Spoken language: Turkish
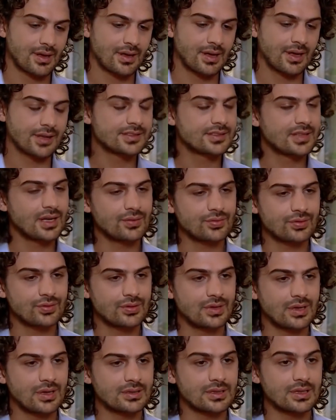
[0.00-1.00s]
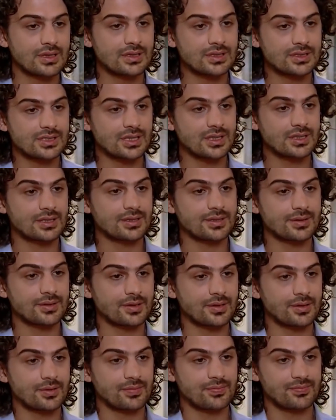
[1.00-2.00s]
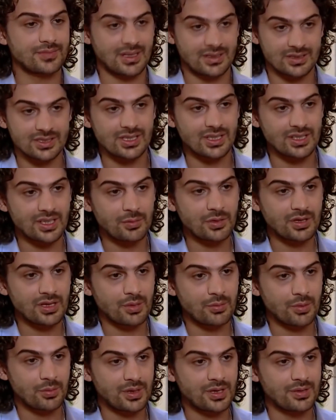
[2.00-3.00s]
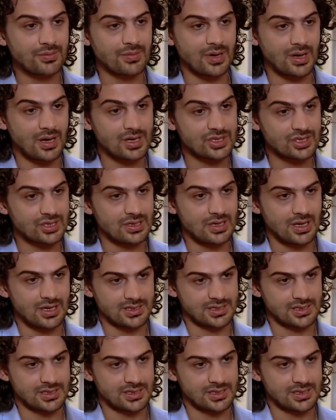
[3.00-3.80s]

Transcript: Estağfurullah. Ee, şey, yanlış anlamayın ama benim acilen